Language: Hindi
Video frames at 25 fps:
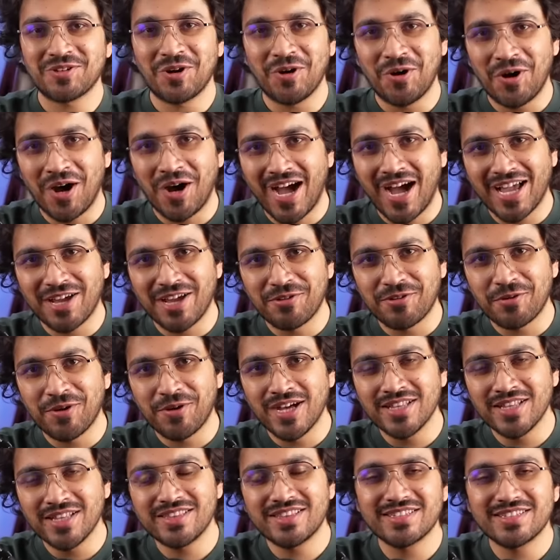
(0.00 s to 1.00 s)
So, hi
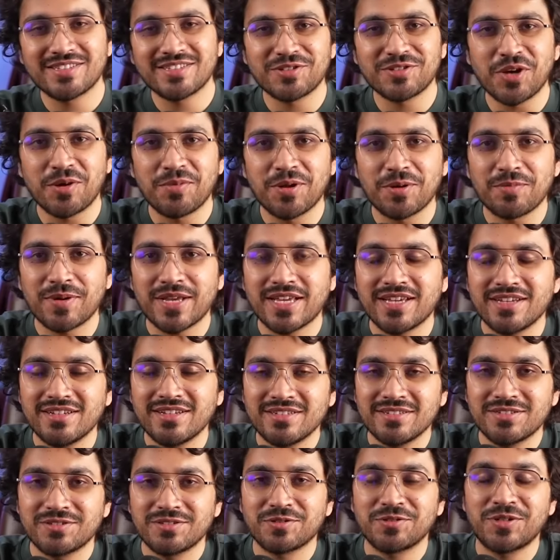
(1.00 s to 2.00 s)
everyone, this is Yaman
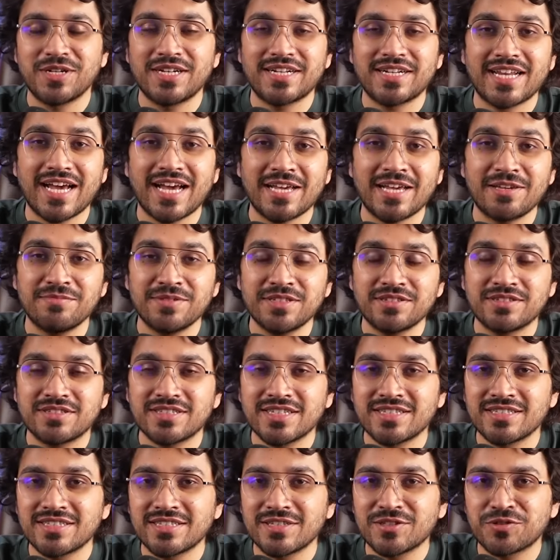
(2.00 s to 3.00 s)
Bhaiya. Today time is
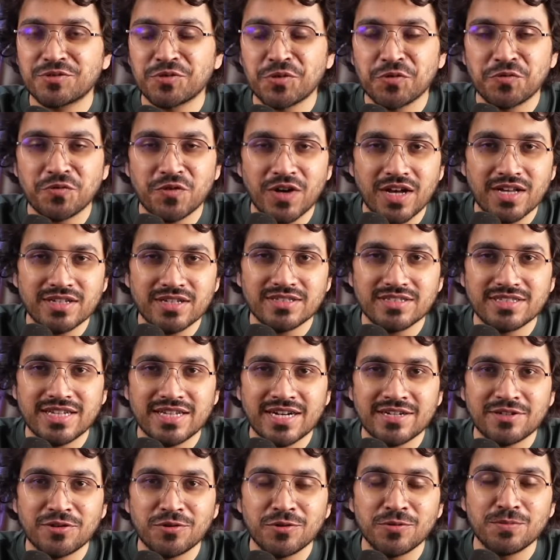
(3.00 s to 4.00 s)
changing so fast
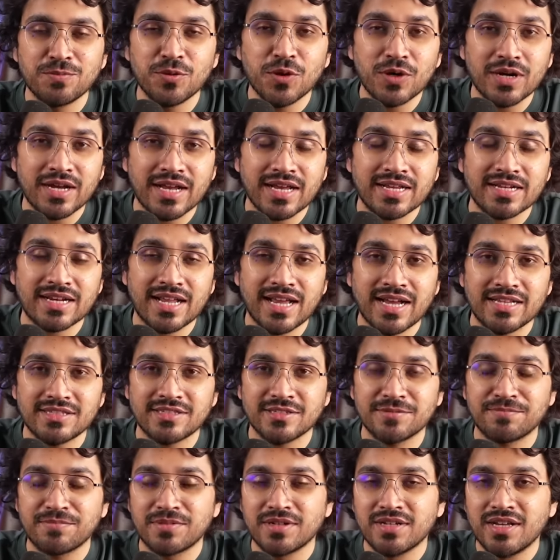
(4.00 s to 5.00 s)
that no book can catch
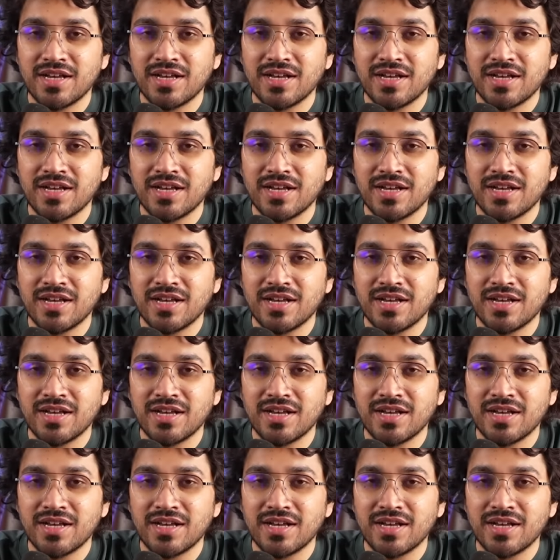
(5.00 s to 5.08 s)
up.